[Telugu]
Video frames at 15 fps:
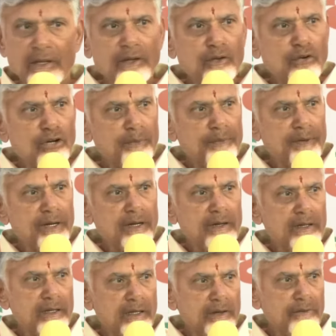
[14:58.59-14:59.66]
ఇంకొక
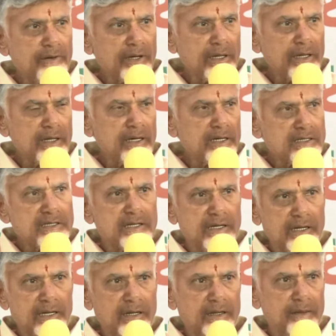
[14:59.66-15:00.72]
పక్క ఎవరైనా
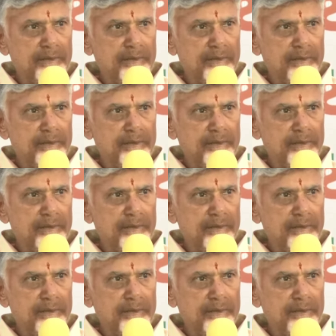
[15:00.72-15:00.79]
సరే